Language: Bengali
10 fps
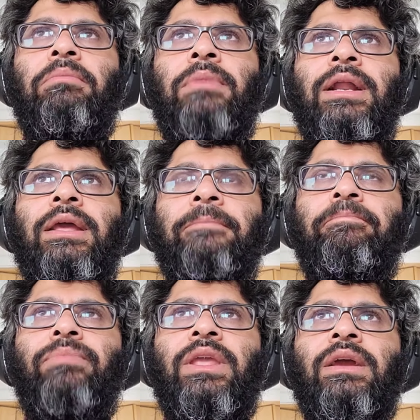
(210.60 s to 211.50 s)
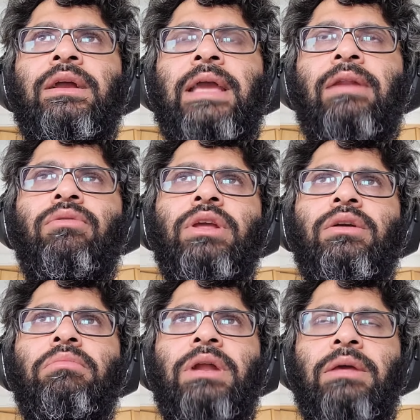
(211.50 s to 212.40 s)
মানে কেন উনি
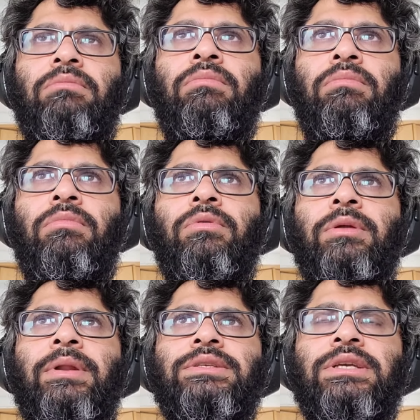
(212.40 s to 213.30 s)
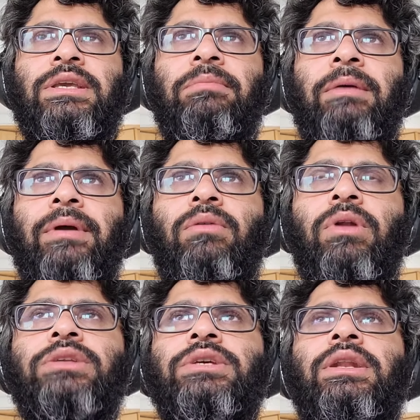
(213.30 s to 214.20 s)
মানে মমতা ব্যানার্জি কী ভেবে
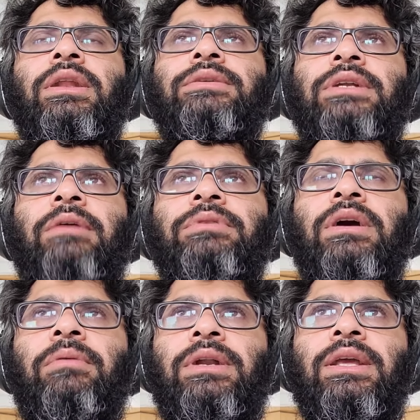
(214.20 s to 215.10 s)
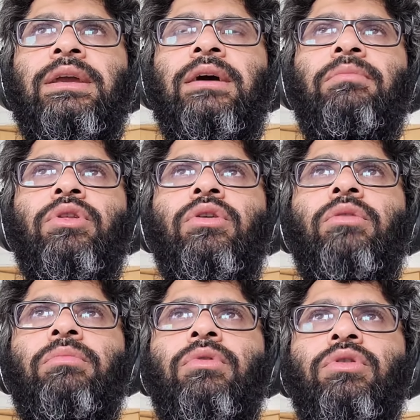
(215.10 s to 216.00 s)
করেছেন সেটা আমি আমার ঠিক
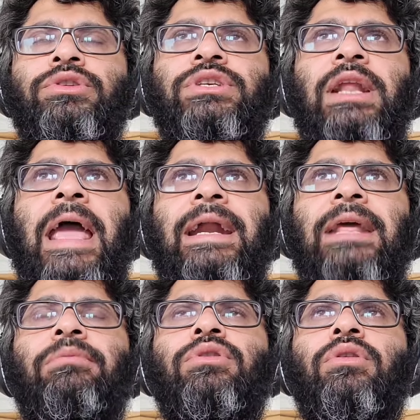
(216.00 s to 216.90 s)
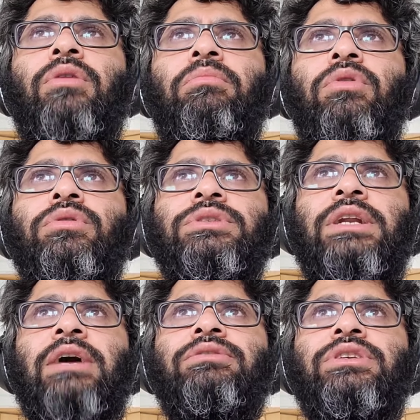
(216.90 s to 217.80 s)
বোধগম্য হচ্ছে না একটাই বোধগম্য
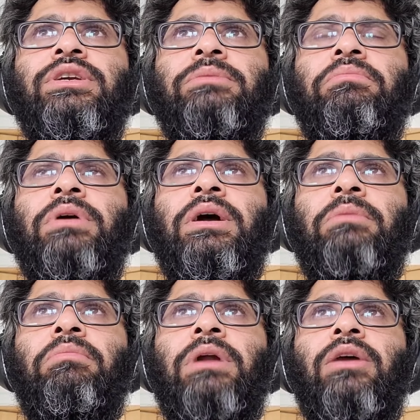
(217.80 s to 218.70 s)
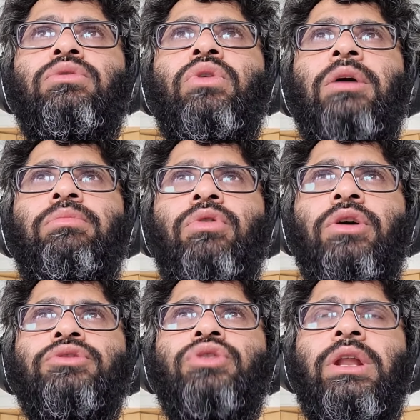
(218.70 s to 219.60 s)
যেটা হচ্ছে মানে দুর্গাপুর
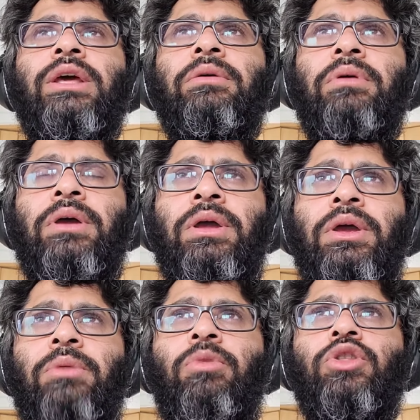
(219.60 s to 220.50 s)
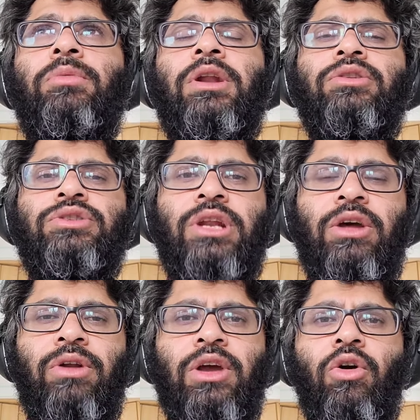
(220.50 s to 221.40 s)
অঞ্চলে বর্ধমান অঞ্চলে
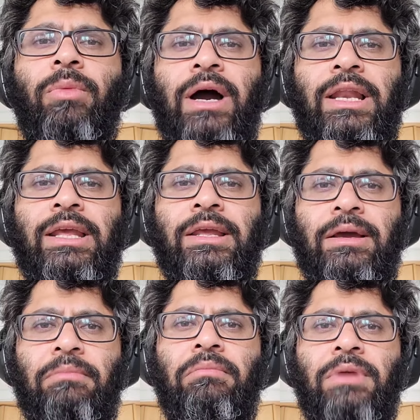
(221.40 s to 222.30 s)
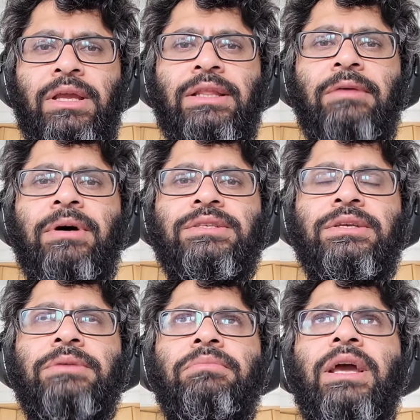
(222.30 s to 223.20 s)
অনেক অবাঙালি
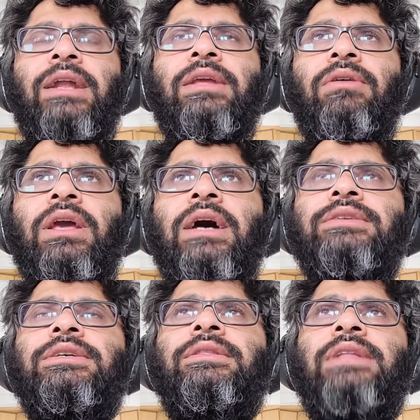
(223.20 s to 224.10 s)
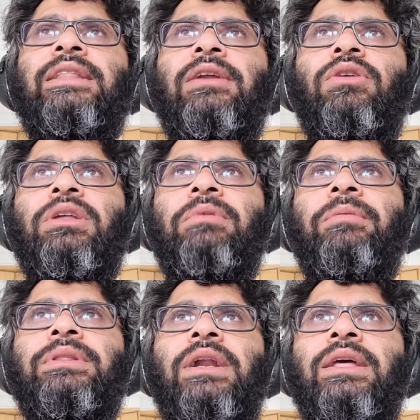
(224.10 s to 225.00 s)
হিন্দিভাষী বিহারি অনেক আছে তাদের কথা
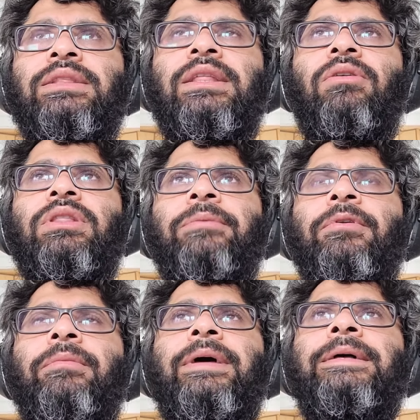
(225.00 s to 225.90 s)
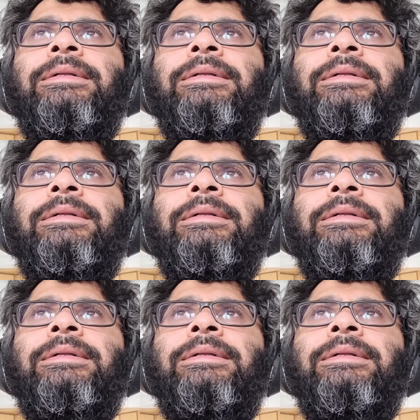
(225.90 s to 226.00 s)
ভেবে তারা হিন্দিতে কথা বলবে